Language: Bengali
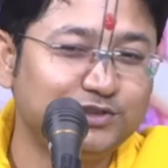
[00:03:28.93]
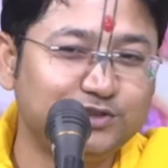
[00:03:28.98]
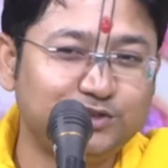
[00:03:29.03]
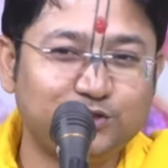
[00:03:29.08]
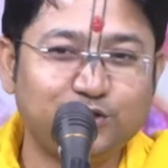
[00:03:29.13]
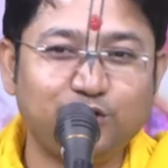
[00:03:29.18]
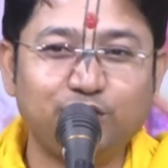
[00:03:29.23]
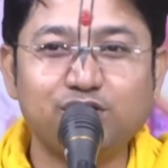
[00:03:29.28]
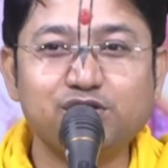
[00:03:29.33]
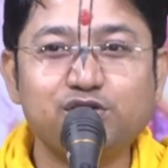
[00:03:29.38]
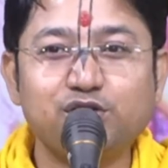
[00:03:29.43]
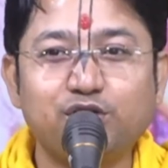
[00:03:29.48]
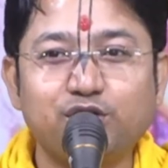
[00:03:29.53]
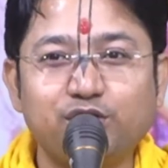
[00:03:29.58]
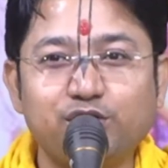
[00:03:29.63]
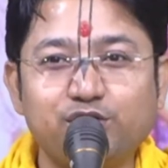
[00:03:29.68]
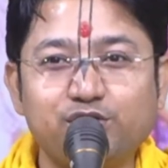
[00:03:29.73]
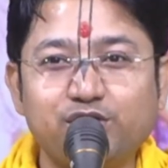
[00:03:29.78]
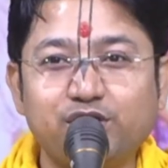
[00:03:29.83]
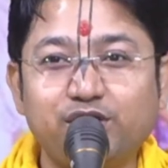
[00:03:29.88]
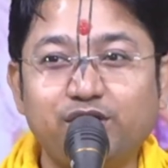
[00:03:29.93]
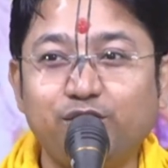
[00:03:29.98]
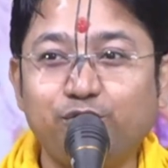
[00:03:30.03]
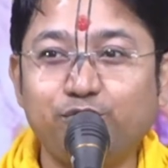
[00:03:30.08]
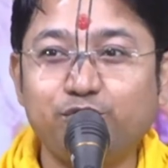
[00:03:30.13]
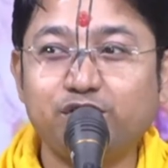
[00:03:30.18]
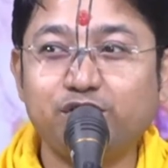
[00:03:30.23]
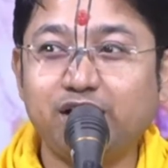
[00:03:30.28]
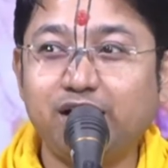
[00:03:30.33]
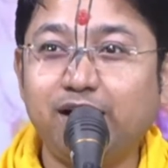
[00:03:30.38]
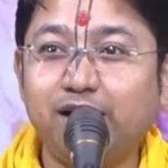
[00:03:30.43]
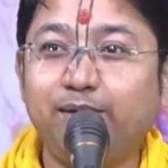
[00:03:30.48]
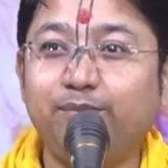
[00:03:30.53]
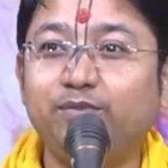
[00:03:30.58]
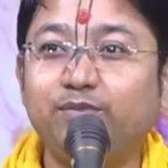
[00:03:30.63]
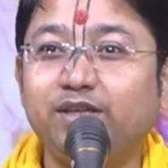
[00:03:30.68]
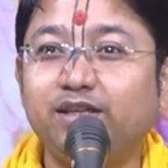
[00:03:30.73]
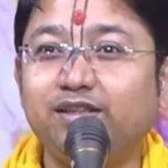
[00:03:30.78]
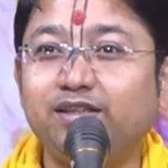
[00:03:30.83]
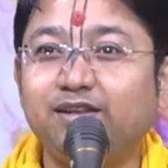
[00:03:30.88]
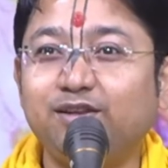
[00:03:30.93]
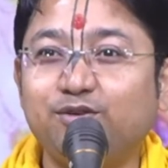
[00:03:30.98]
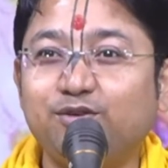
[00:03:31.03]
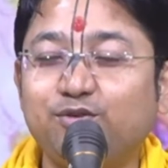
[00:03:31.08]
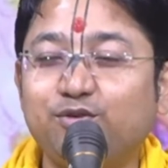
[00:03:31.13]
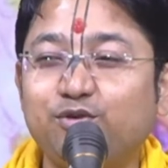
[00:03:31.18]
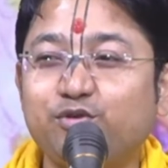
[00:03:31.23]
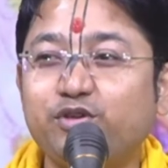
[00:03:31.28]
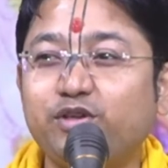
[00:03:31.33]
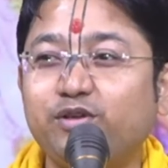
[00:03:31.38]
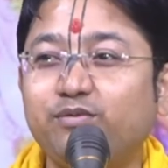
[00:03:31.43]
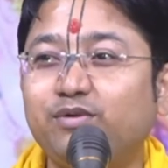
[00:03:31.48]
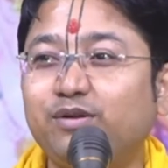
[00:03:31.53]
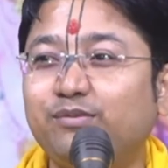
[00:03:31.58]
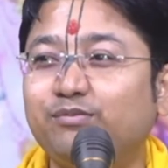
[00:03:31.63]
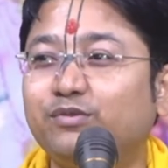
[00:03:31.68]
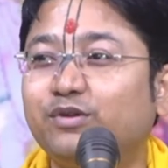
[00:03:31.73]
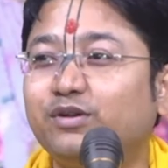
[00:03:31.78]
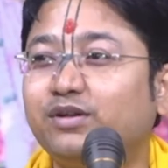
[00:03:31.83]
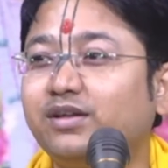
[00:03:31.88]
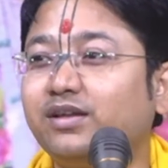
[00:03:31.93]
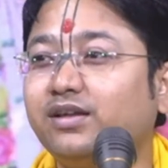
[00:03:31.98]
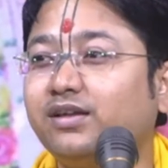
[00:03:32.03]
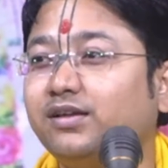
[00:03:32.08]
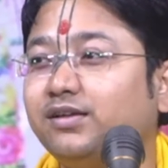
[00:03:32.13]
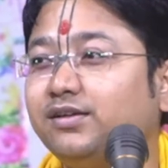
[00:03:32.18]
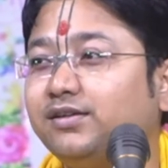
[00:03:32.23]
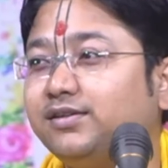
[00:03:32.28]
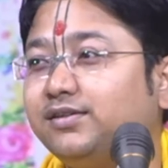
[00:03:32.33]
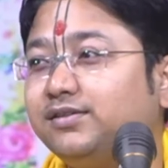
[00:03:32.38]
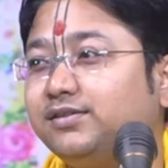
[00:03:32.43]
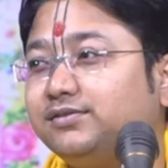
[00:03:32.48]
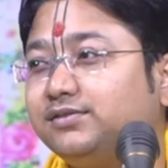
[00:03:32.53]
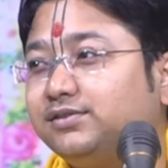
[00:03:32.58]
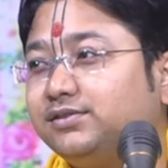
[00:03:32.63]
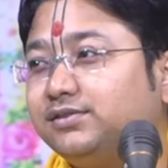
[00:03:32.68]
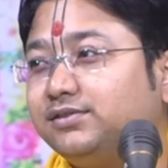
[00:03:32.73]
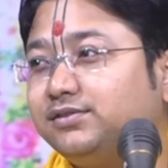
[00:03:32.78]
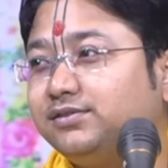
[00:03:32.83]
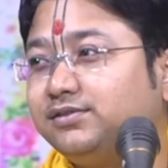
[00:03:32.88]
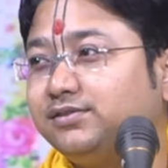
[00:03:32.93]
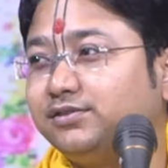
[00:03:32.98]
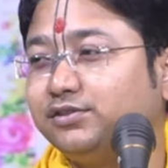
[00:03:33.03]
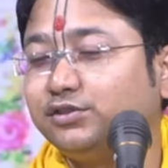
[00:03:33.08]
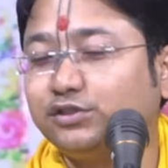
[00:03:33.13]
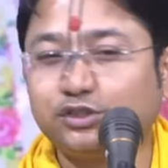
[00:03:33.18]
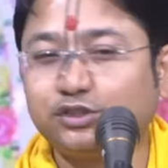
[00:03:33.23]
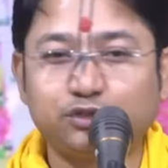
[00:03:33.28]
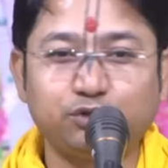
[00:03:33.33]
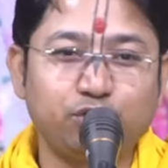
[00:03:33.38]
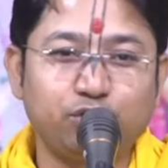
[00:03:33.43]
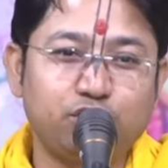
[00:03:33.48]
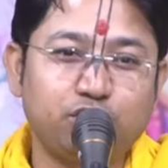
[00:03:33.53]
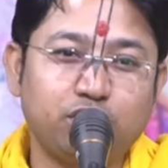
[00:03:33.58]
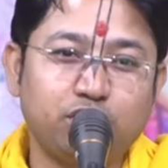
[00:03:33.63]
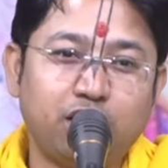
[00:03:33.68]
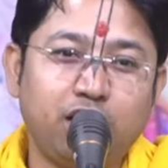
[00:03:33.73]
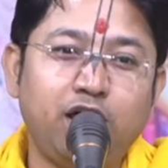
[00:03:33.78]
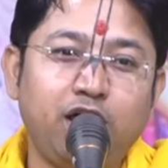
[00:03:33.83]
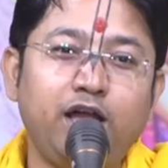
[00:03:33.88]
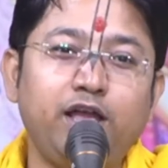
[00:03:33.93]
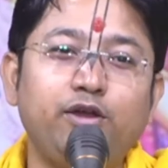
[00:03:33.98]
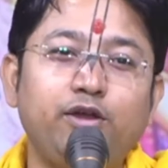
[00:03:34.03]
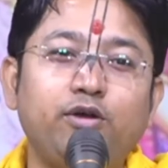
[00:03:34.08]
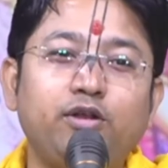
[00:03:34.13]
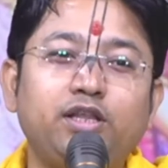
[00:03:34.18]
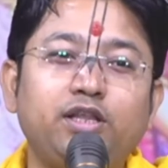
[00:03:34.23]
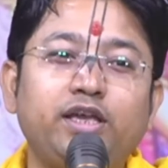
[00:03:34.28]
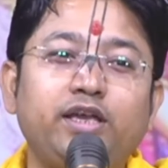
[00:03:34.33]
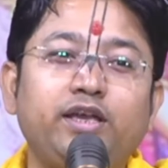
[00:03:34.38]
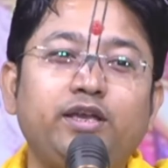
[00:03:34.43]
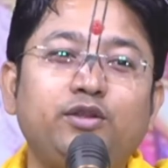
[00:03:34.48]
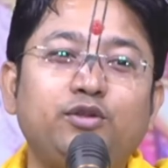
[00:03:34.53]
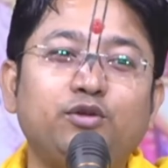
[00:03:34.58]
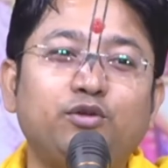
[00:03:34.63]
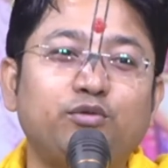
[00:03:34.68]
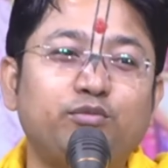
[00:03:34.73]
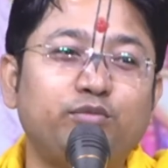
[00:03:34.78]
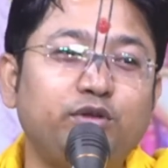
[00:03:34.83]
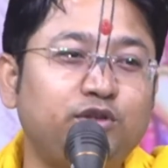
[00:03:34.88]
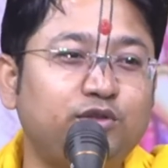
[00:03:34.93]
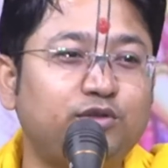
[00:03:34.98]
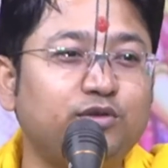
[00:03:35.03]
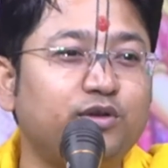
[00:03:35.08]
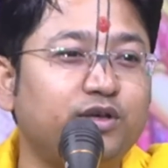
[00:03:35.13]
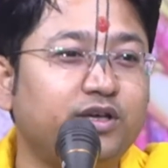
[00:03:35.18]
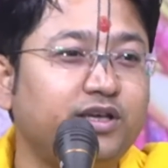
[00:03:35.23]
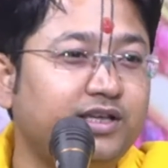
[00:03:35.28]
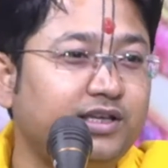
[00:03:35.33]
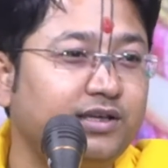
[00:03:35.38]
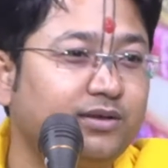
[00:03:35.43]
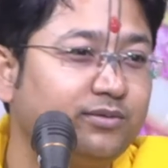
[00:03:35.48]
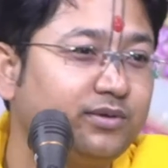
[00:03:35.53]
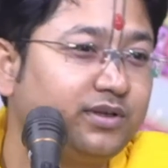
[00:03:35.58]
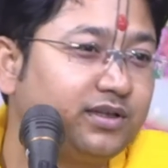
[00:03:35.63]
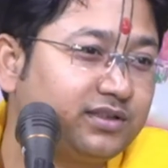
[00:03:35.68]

সঙ্গে সঙ্গে সে অভিশাপ দিয়ে দিলেন কৌশিক ব্রাহ্মণকে সূর্যোদয় হতেই তোর মৃত্যু হয়ে যাবে